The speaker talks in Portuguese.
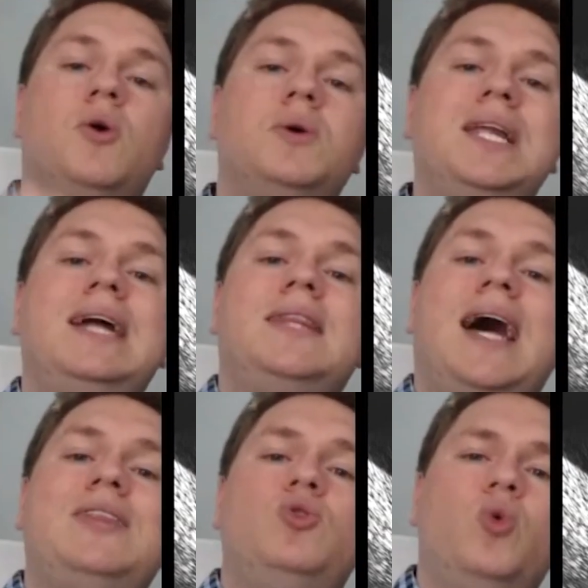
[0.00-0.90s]
Quando ela
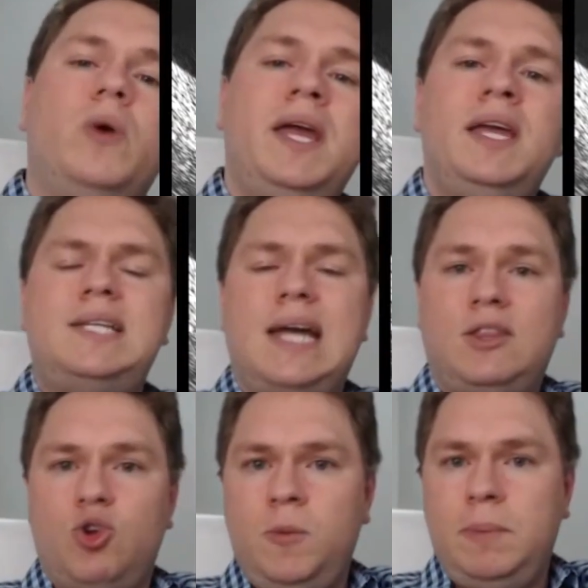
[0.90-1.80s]
está doente, a
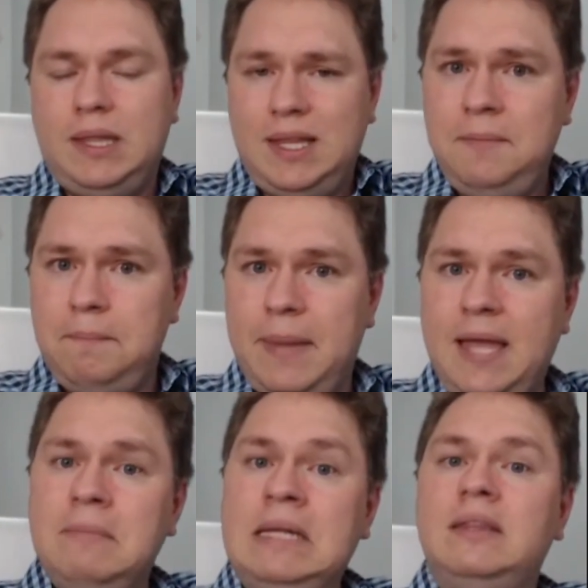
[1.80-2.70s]
trompa
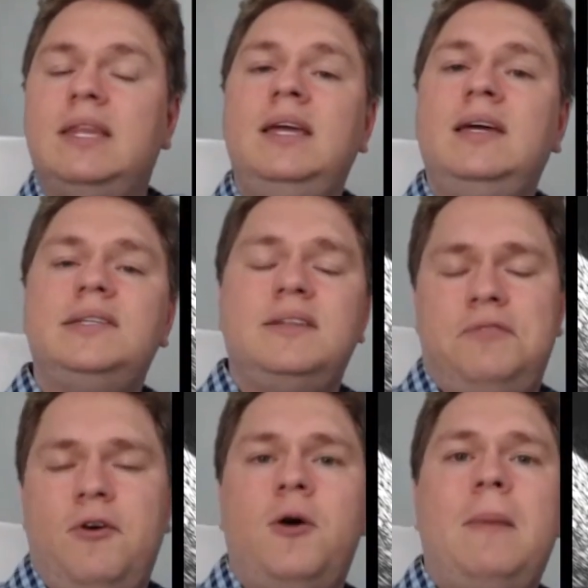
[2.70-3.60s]
também mantém esse
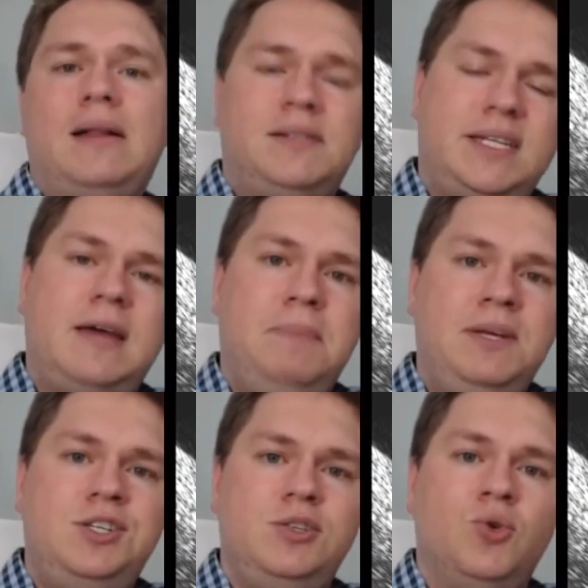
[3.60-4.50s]
formato
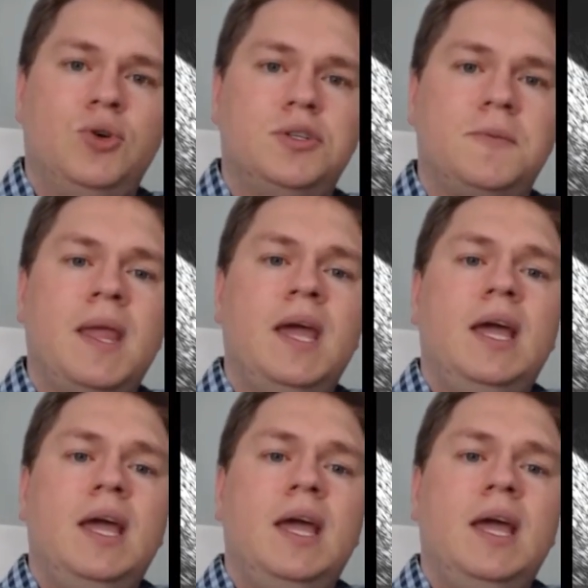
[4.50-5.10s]
serpinginoso.